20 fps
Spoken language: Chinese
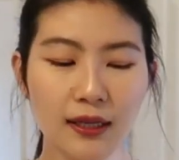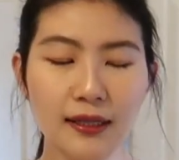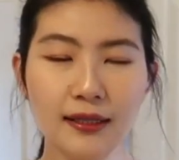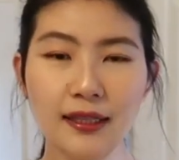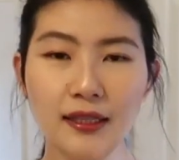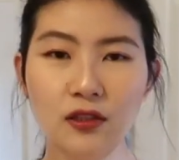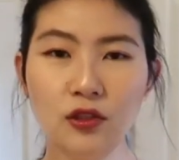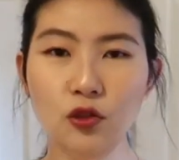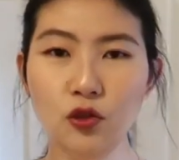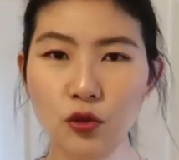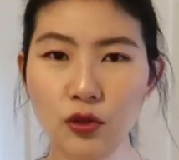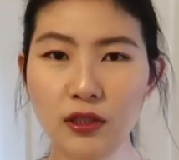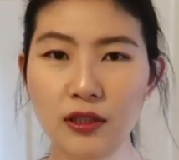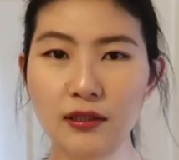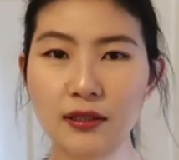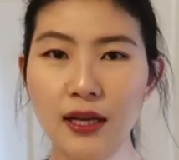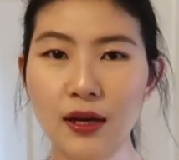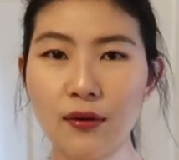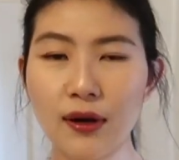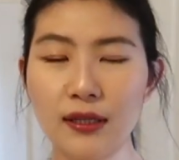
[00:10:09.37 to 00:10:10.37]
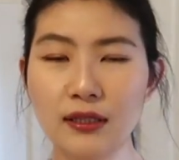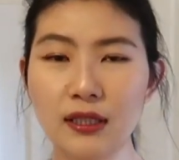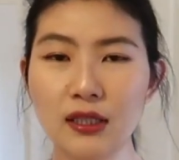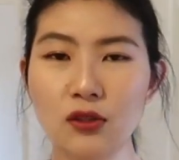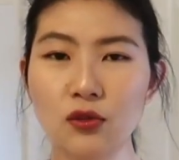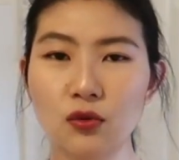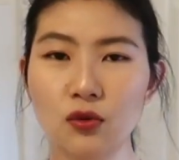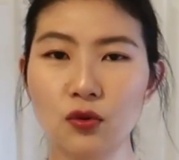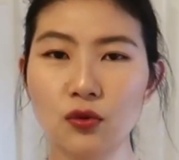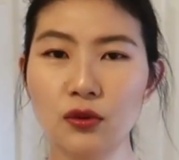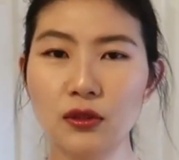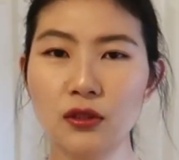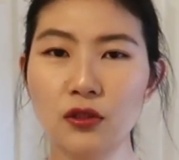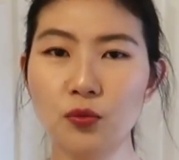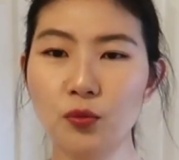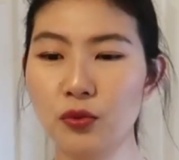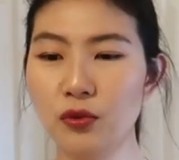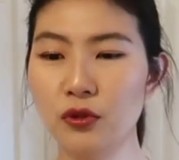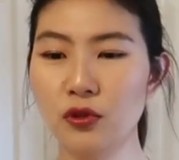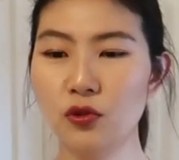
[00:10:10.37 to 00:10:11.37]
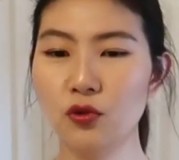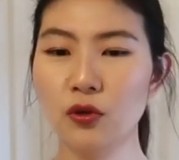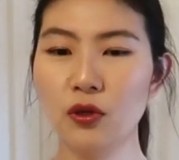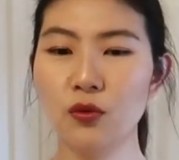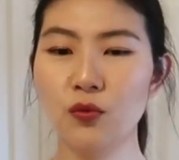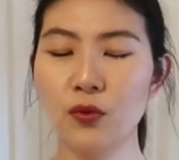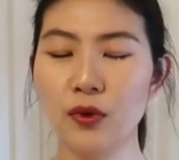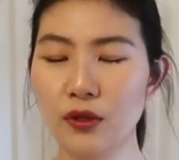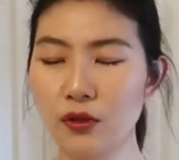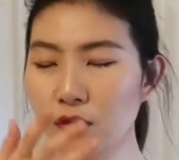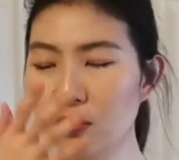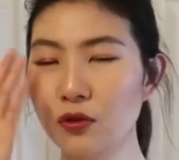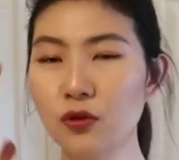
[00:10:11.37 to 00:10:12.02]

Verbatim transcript: 但是说实在话，这种东西都不是说我